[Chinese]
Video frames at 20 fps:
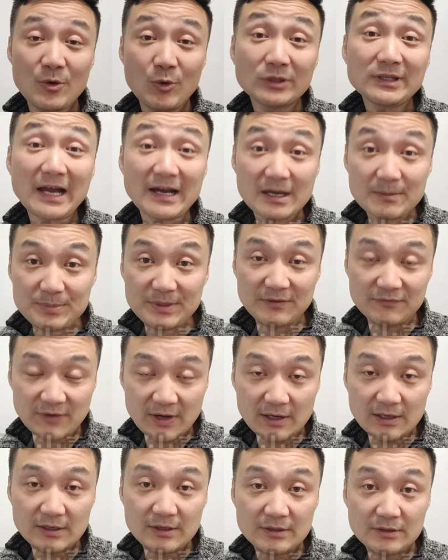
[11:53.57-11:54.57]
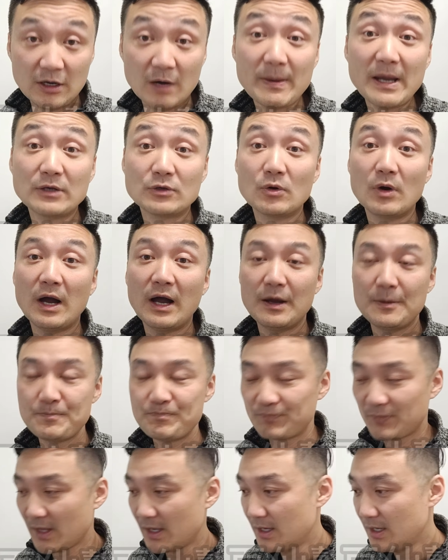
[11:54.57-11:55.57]
我打个比方，摇摆州啊，
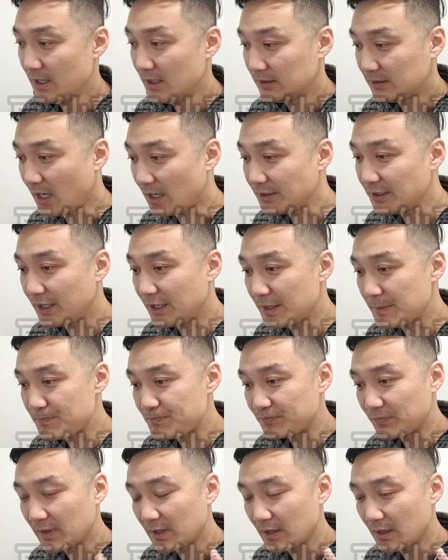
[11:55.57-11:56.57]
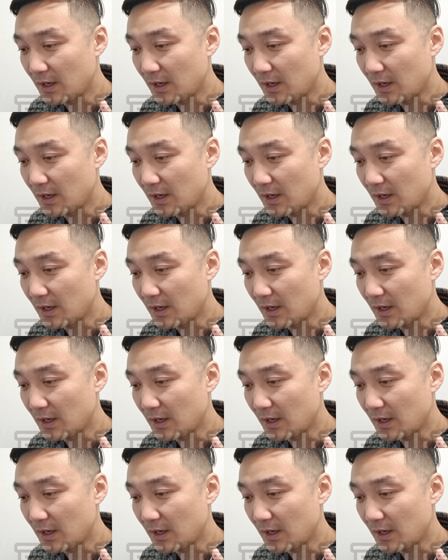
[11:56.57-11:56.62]
当年